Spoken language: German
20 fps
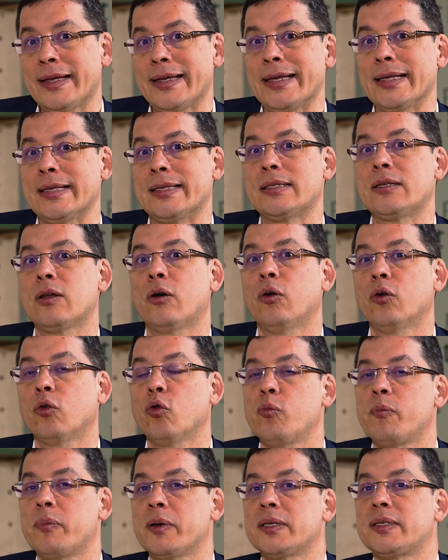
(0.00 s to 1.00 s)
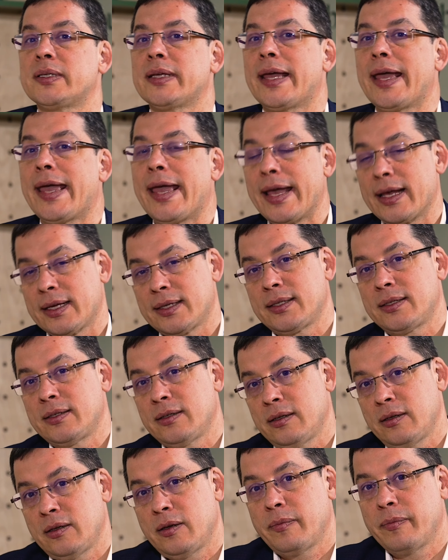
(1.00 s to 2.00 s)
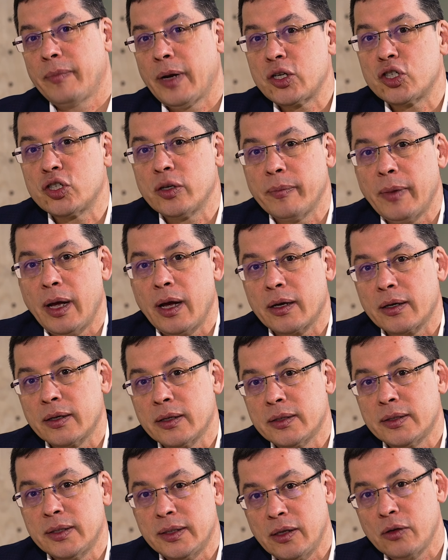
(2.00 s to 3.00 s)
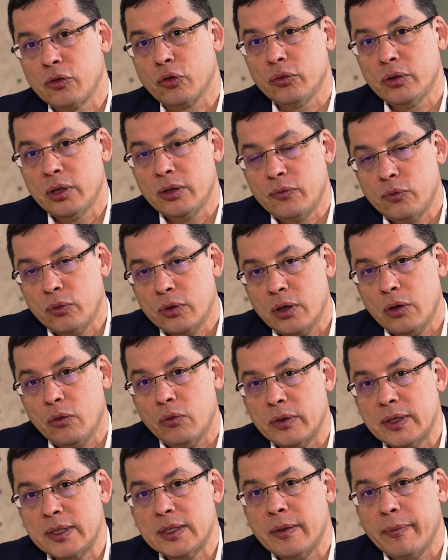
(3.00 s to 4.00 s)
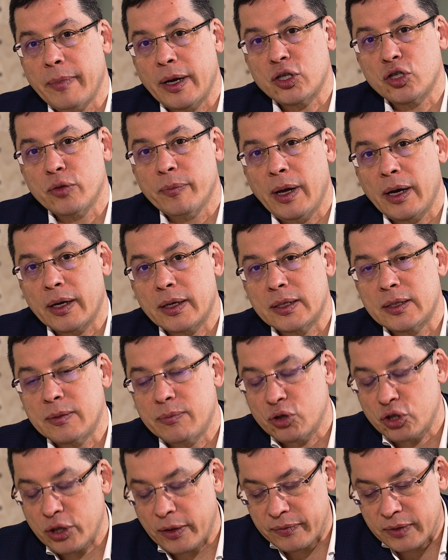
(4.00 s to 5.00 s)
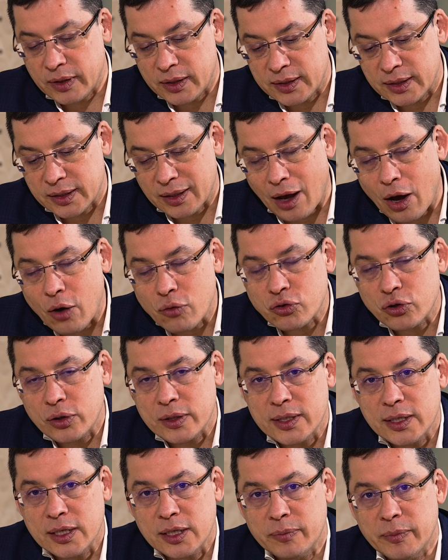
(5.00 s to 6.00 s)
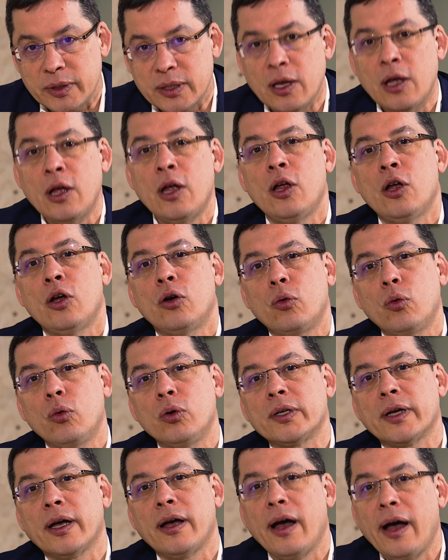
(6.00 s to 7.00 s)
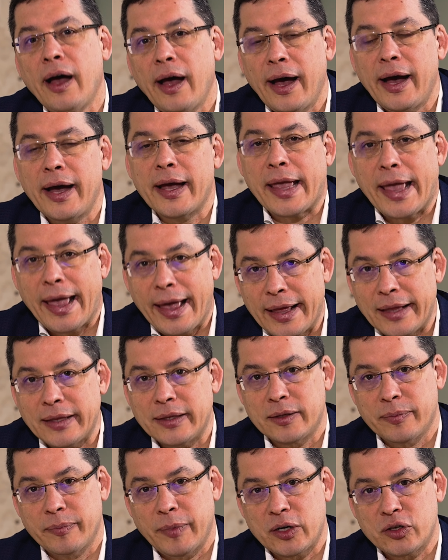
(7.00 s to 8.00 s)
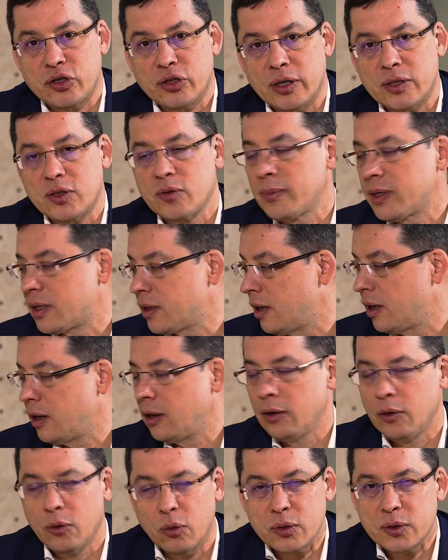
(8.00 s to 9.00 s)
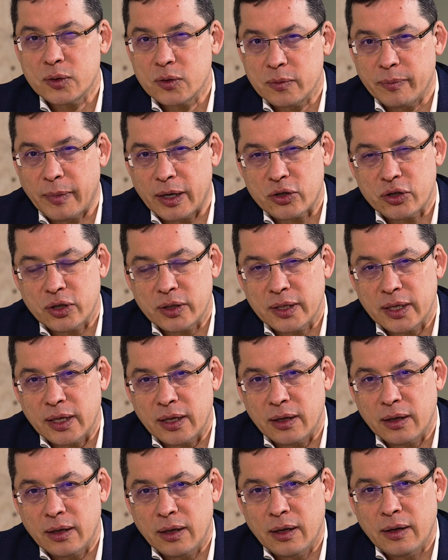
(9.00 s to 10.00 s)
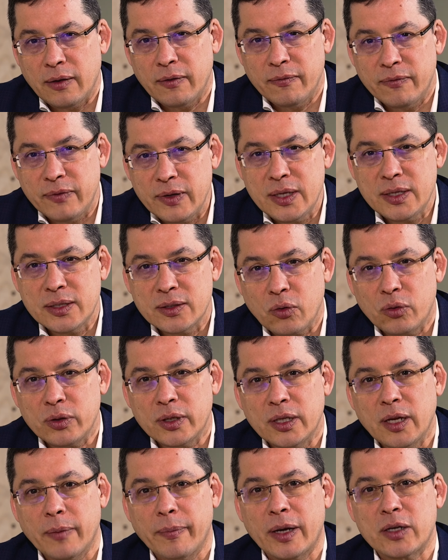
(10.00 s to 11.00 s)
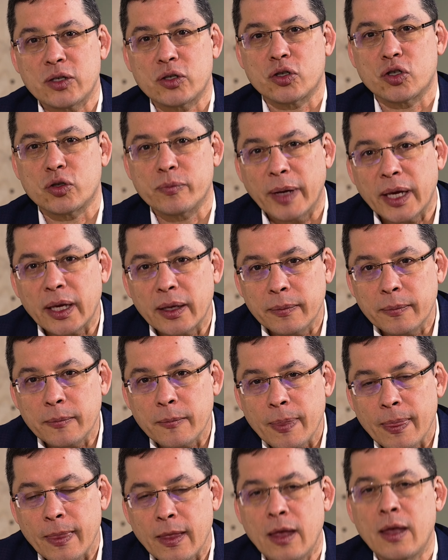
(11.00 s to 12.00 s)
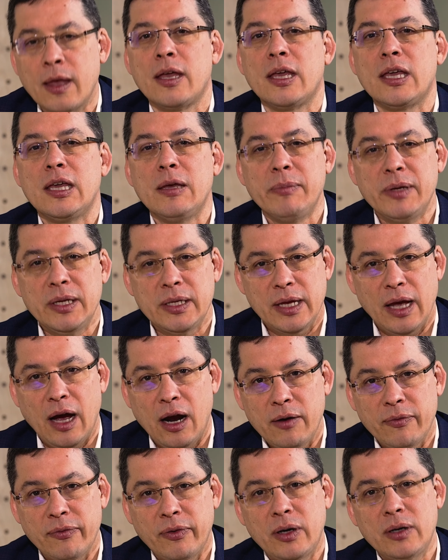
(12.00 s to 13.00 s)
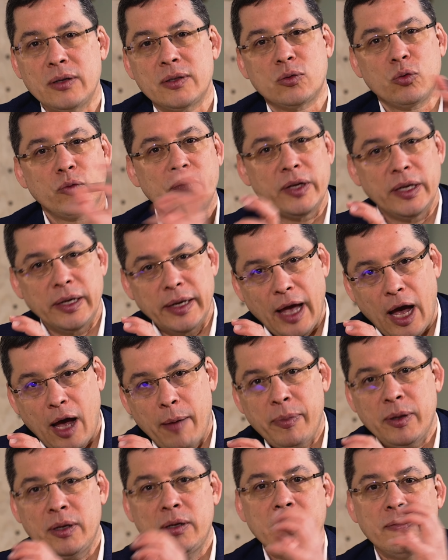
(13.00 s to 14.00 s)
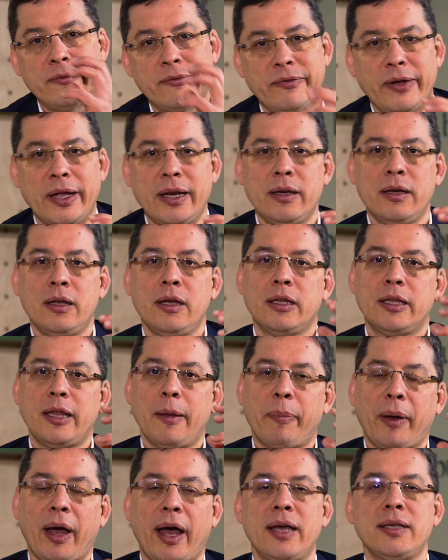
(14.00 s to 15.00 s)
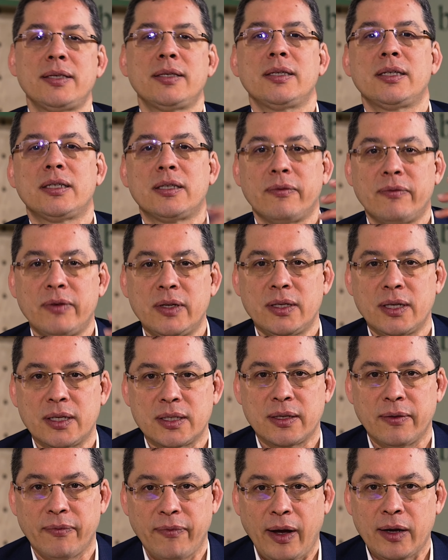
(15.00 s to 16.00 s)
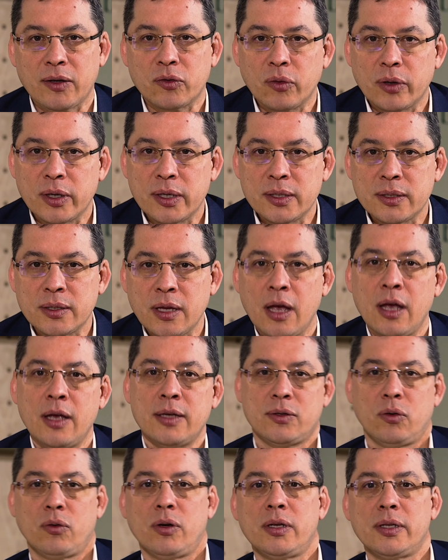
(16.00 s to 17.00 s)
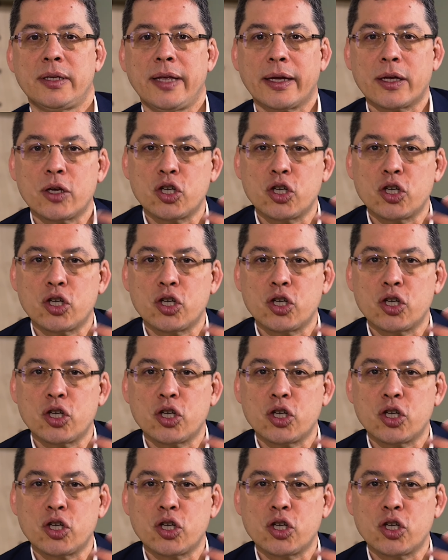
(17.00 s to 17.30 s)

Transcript: Ist Europas erste Matcha-Marke, die gegründet wurde und ist eine Matcha-Marke, die beschäftigt sich ausschließlich mit Ultra-High-End-Matcha, also mit Luxus-Matcha-Tee. Wie sollte der Matcha schmecken? Im Idealfall so wie in Japan, wenn der Preis nicht der wichtigste Faktor ist, sondern der